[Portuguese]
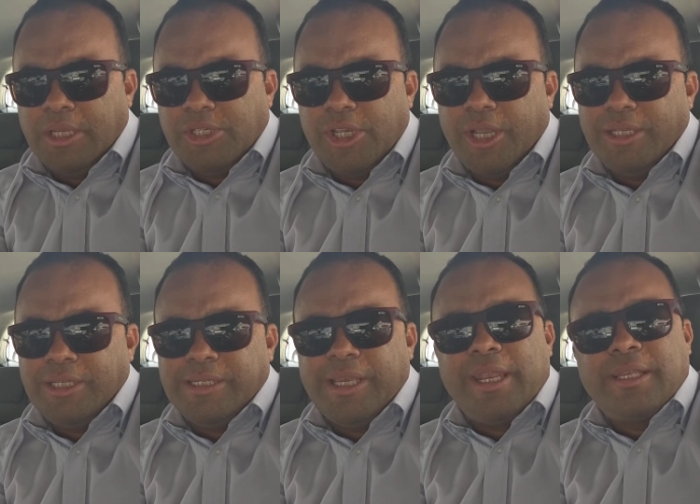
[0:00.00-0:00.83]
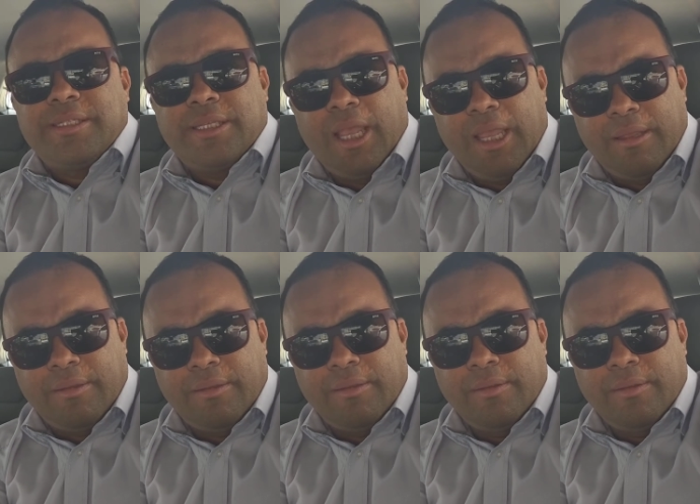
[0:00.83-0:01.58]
chega de 0 a 100